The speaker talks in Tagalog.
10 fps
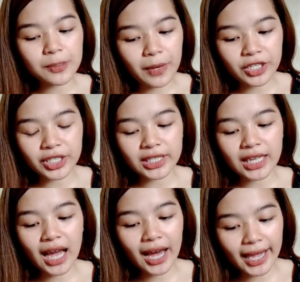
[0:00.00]

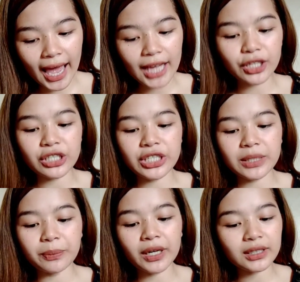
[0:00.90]
especially
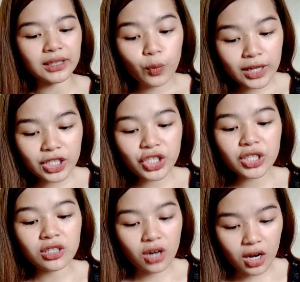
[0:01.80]
high-energy particles,
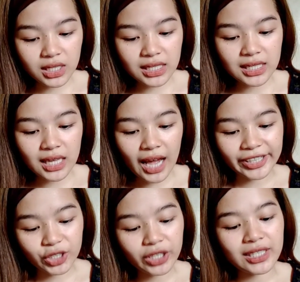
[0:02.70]
which cause
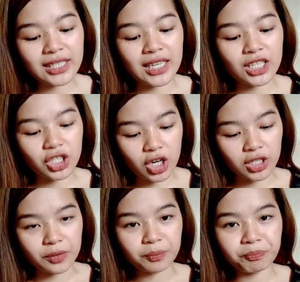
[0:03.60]

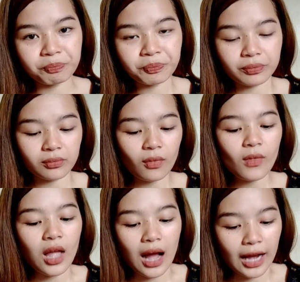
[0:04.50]
ionization.
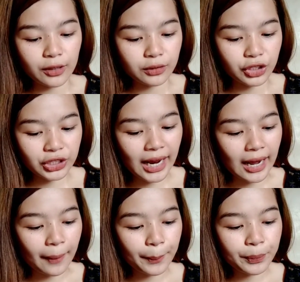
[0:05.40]
Ayun
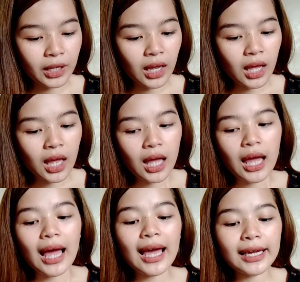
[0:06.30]
siya.
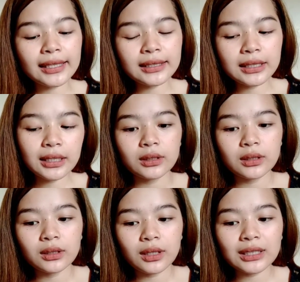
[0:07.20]
And
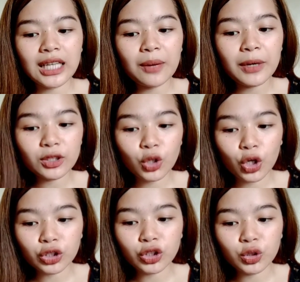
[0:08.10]
kasama
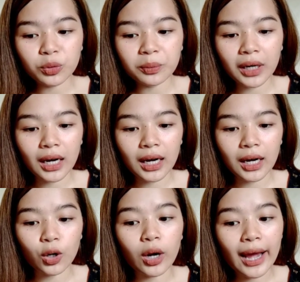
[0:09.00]
doon yung
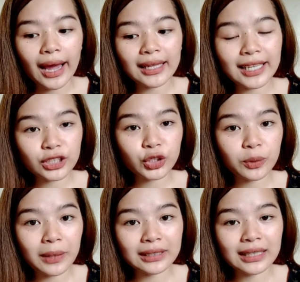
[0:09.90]
mga
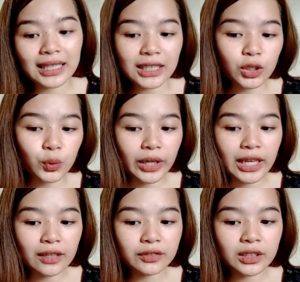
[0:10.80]
electromagnetic
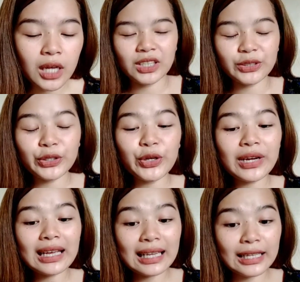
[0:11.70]
waves, So,
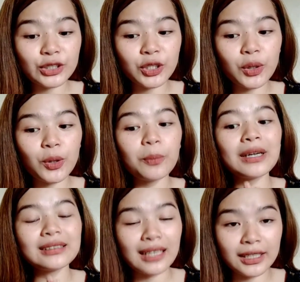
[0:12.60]
yung
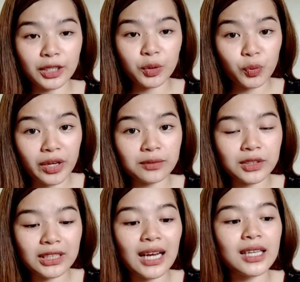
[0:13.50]
electromagnetic
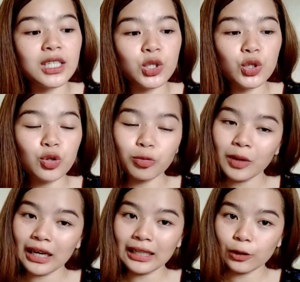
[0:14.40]
waves, guys, yun
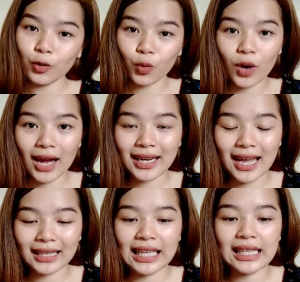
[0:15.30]
yung mga nakukuha
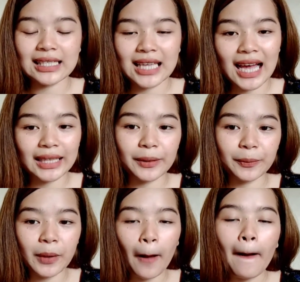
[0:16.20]
natin sa
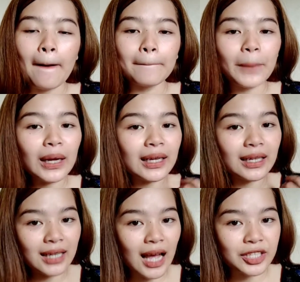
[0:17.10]
ating
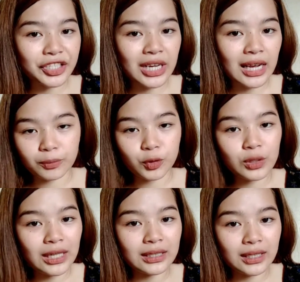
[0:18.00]
paggagadget
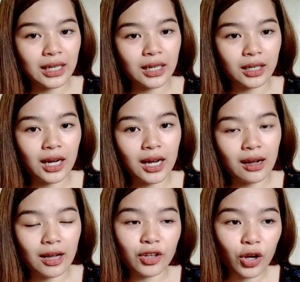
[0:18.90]
tulad ng
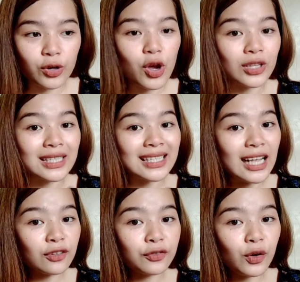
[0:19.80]
ano, yon
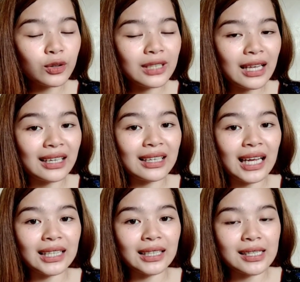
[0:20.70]
cellphone, lagi
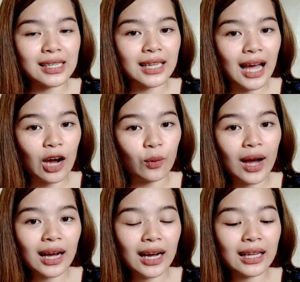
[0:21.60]
nating
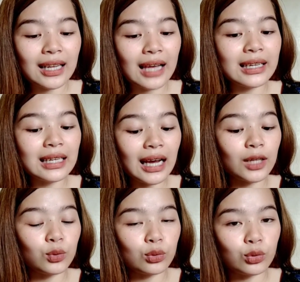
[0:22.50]
hinahawakan, laging
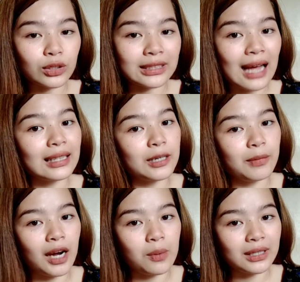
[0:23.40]
nakatutok sa
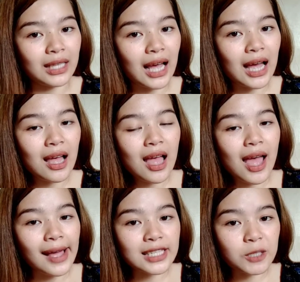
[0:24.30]
ating mga mata,
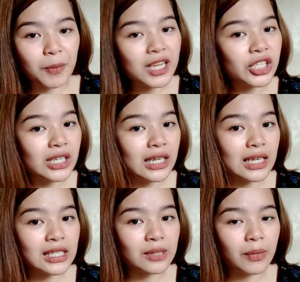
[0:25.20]

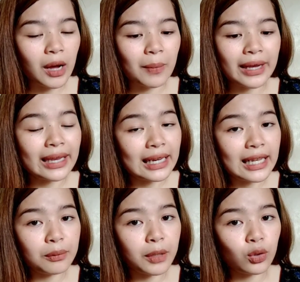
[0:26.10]
especially sa mga
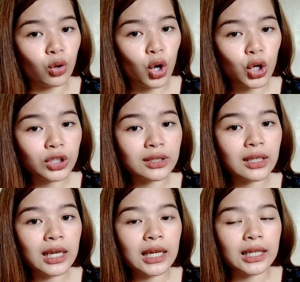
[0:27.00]
mahilig
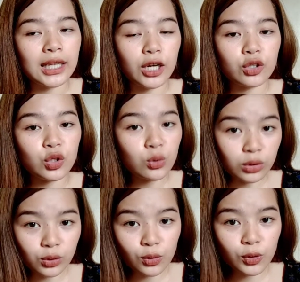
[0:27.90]
manood ng
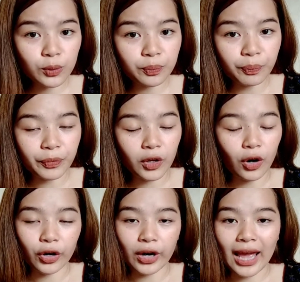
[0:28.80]
YouTube
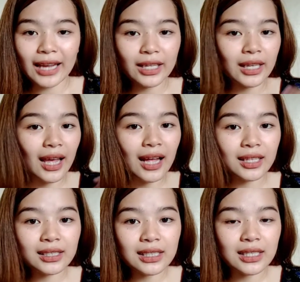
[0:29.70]
or any
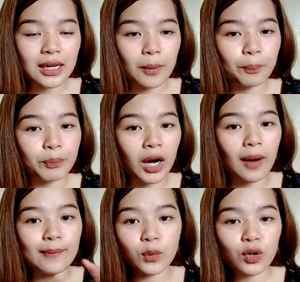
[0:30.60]
else na
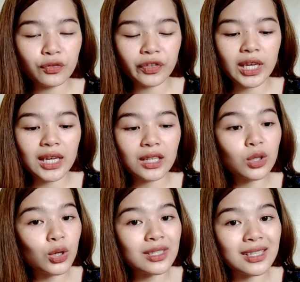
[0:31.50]
mga movie,
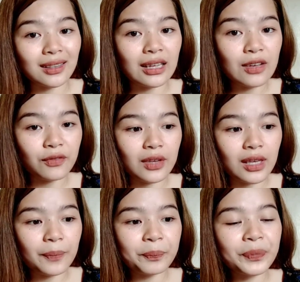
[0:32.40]
ganon, sa
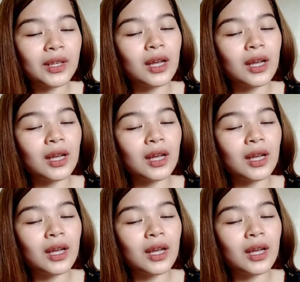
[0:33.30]
TV